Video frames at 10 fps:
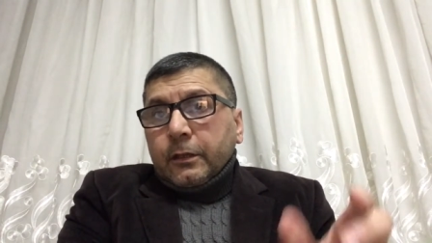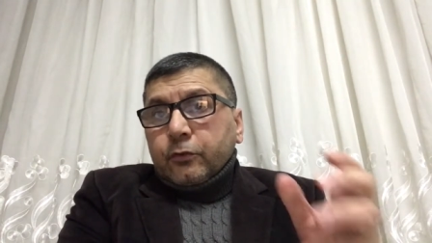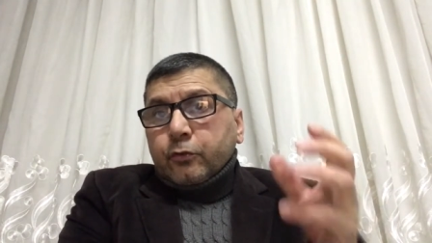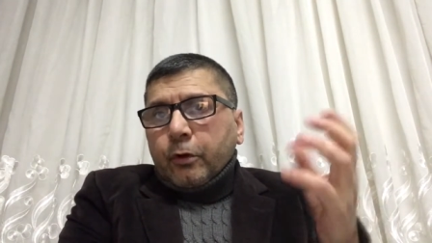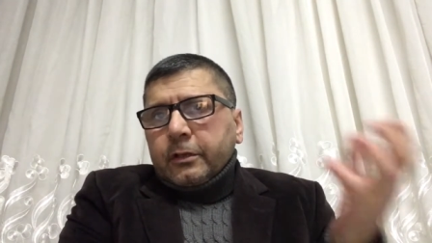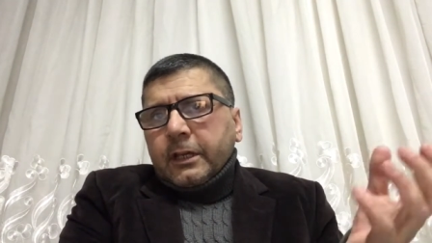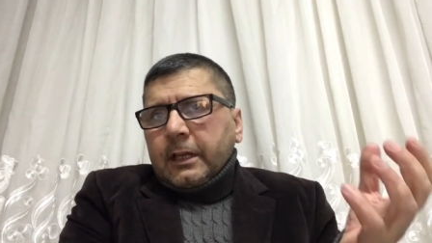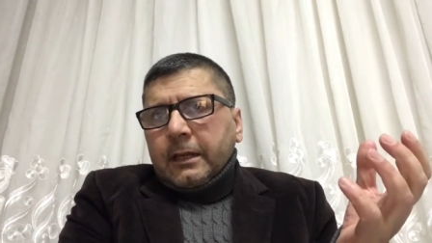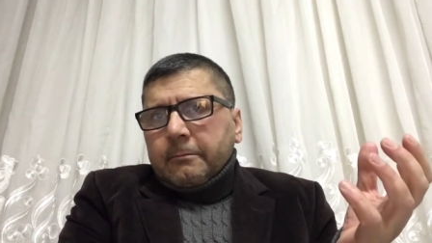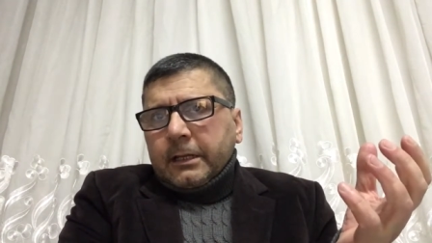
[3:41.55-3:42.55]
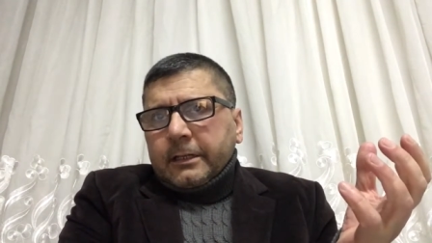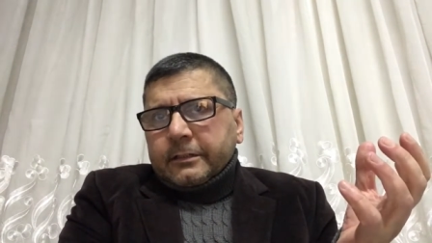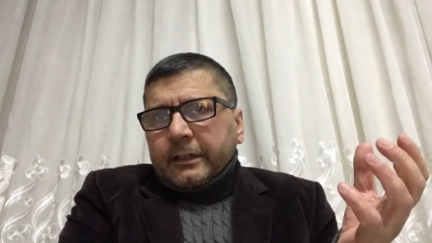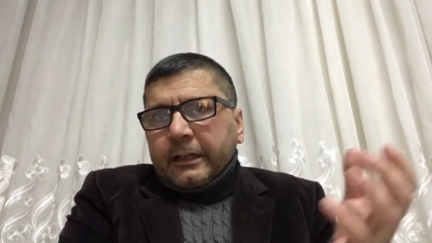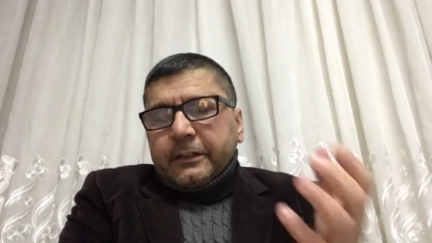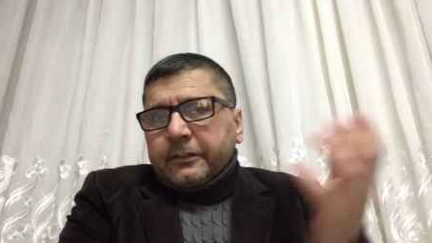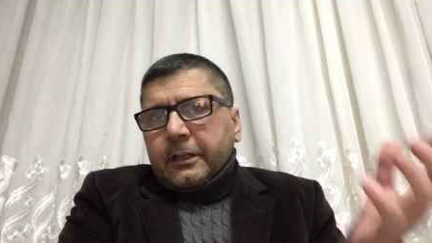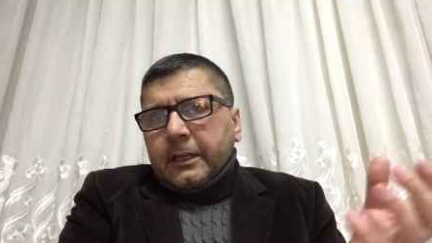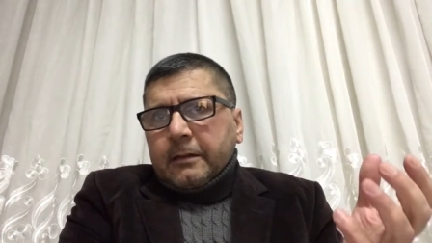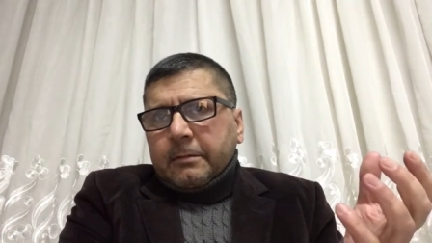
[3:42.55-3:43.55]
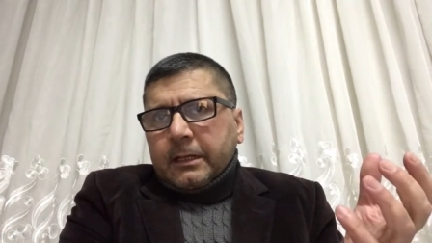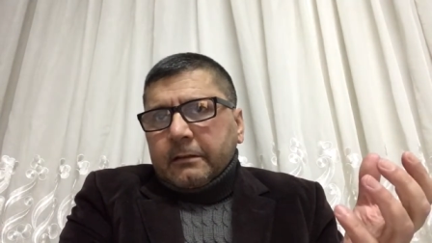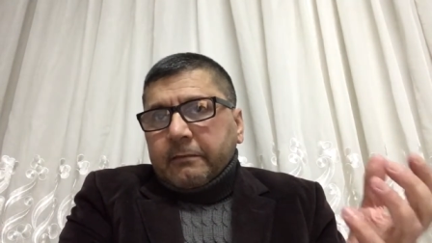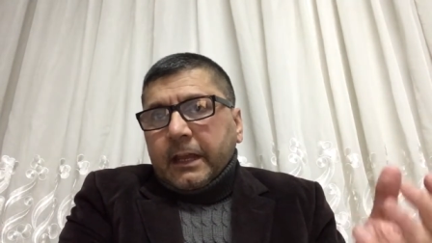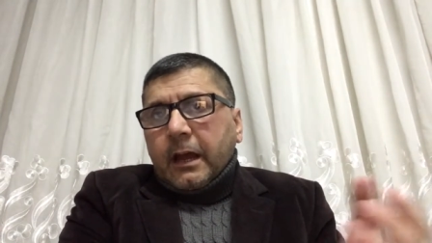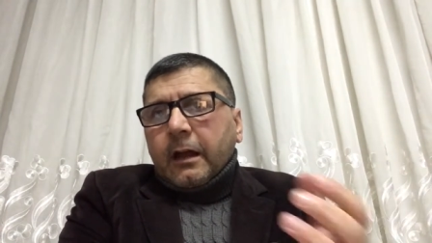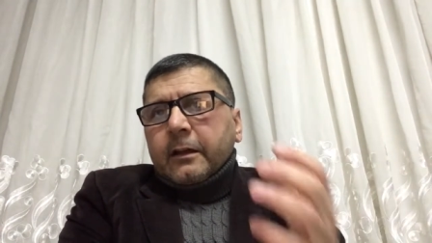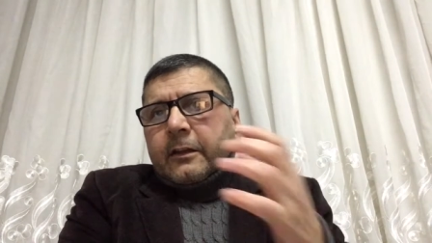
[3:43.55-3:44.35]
gölgeleyebilir, etkileyebilir veya